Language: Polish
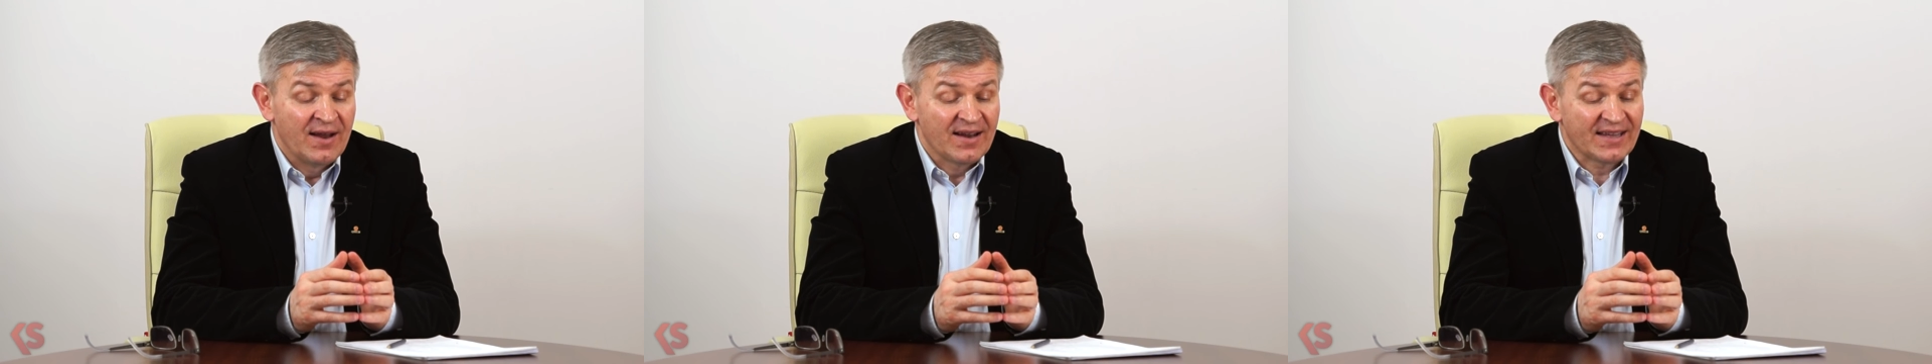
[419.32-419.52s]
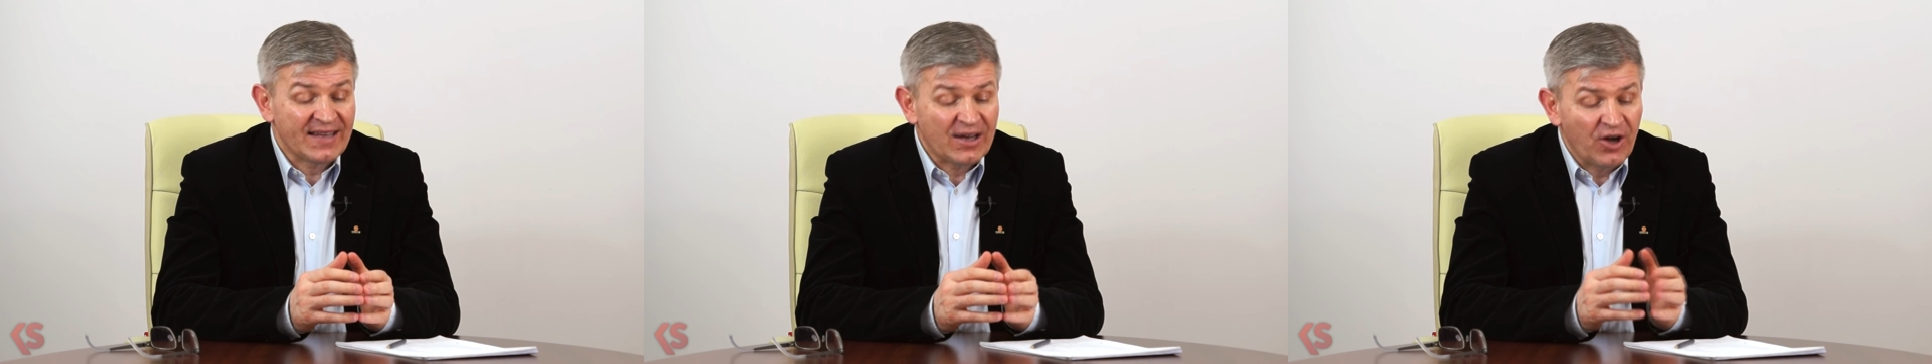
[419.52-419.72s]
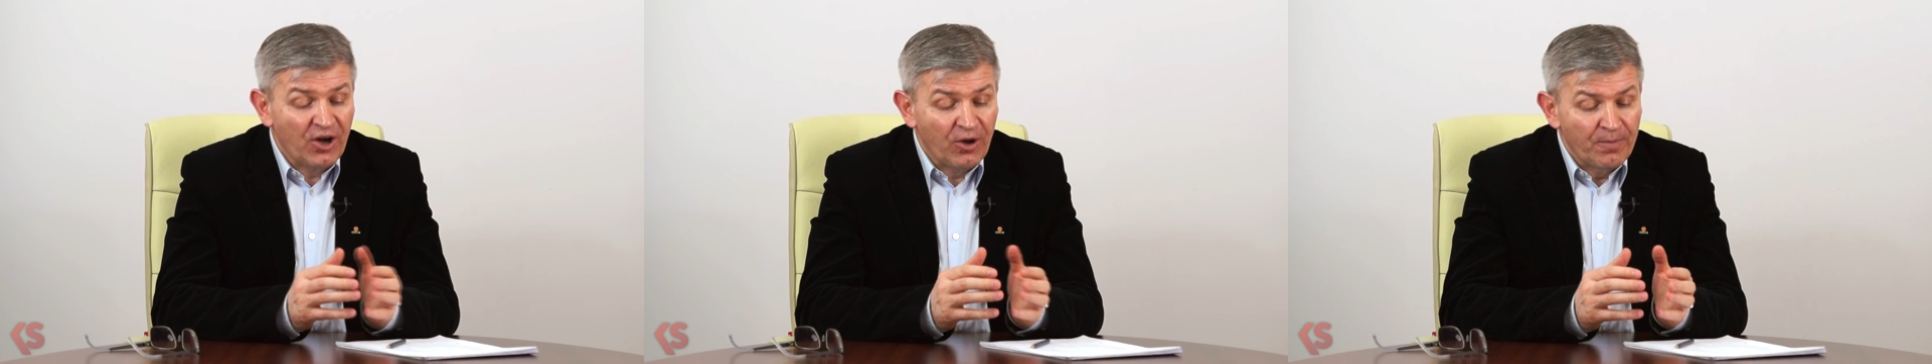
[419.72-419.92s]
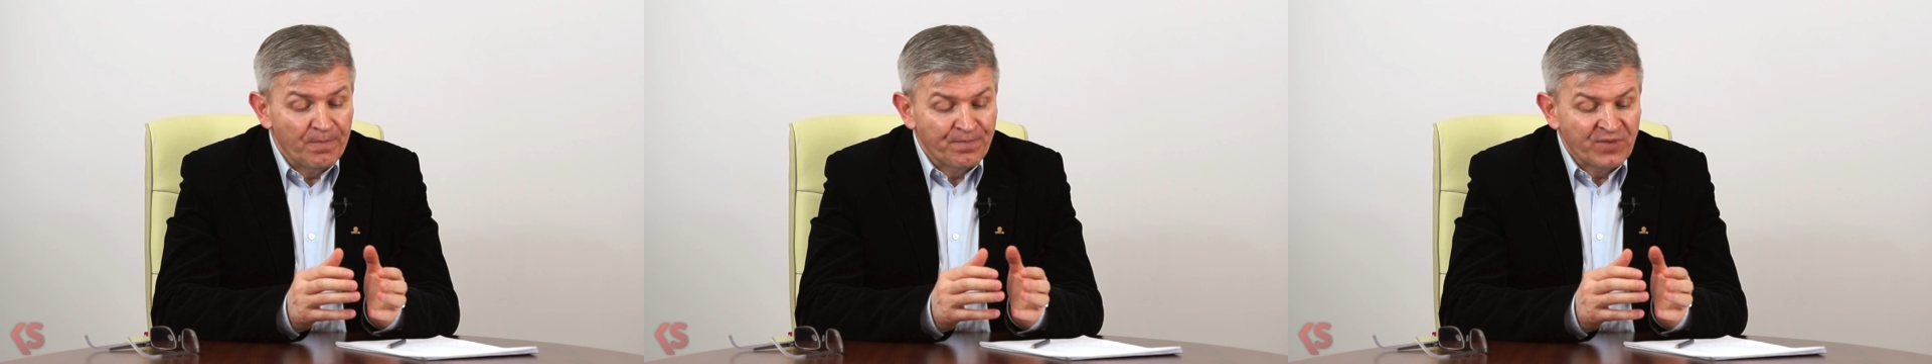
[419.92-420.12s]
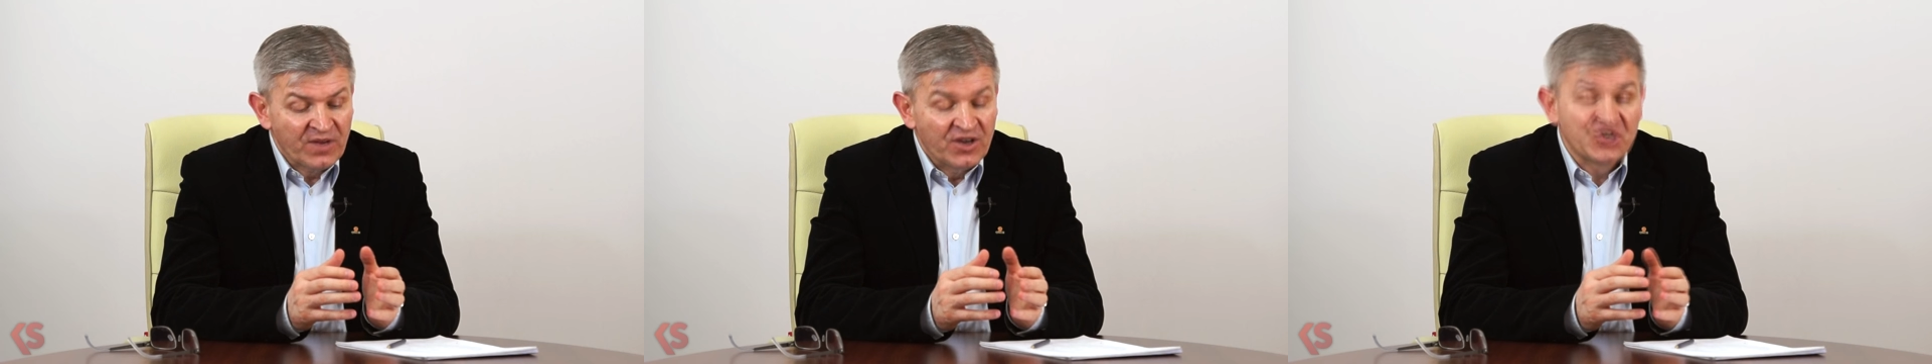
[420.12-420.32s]
Dlatego
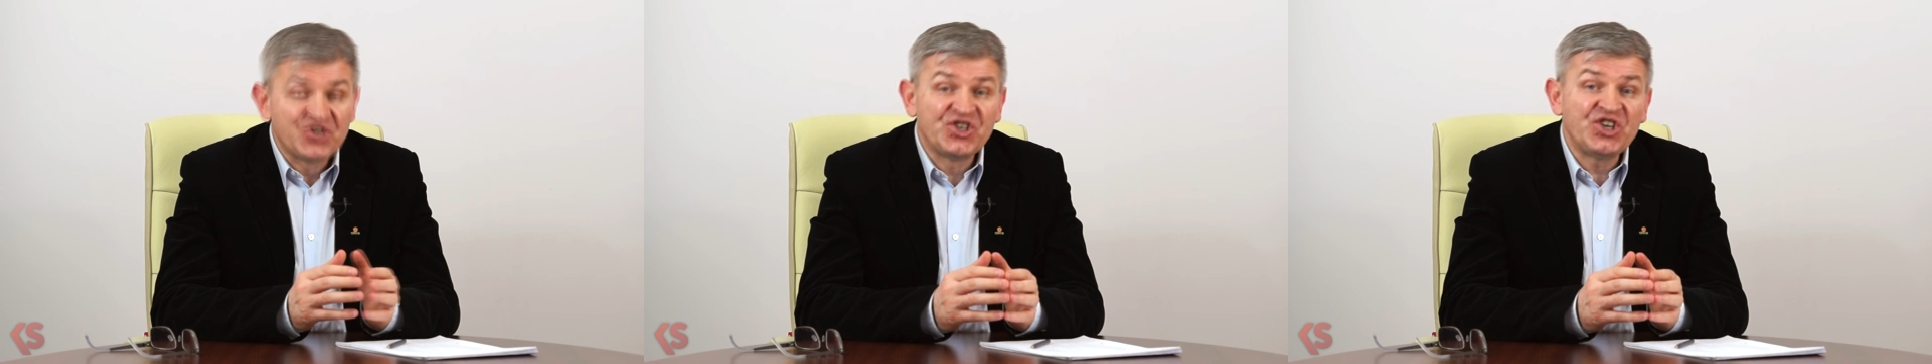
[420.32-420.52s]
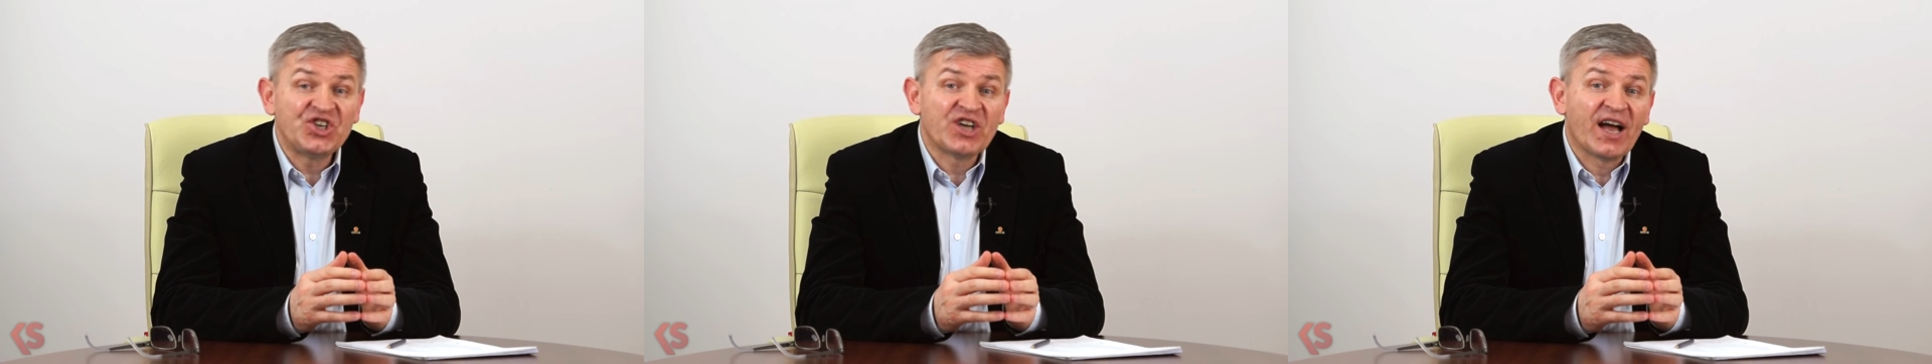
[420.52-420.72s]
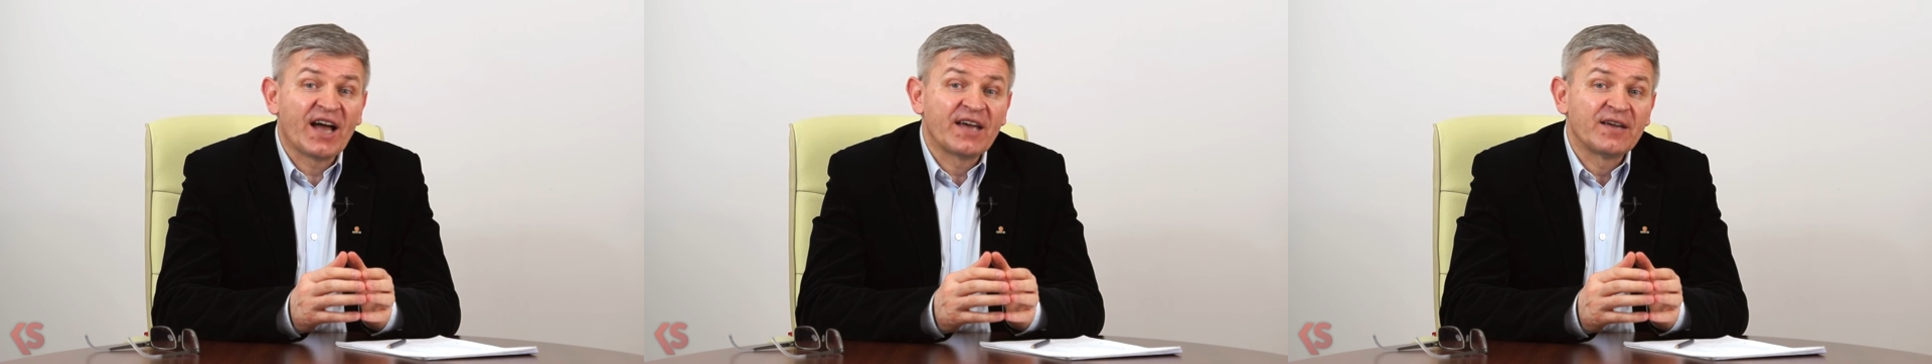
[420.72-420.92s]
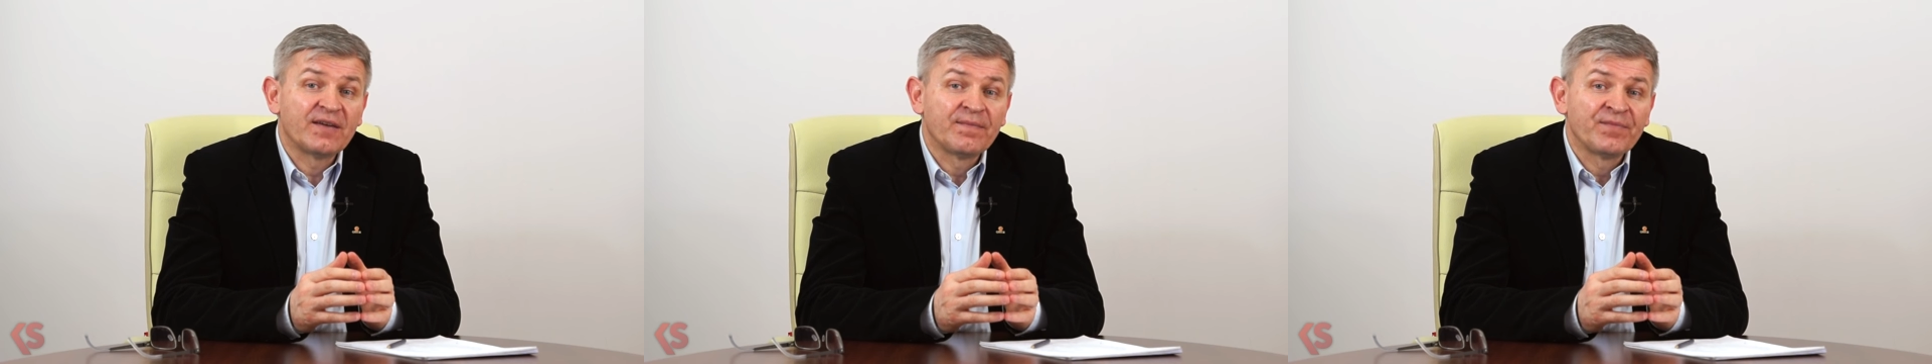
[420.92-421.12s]
dzisiaj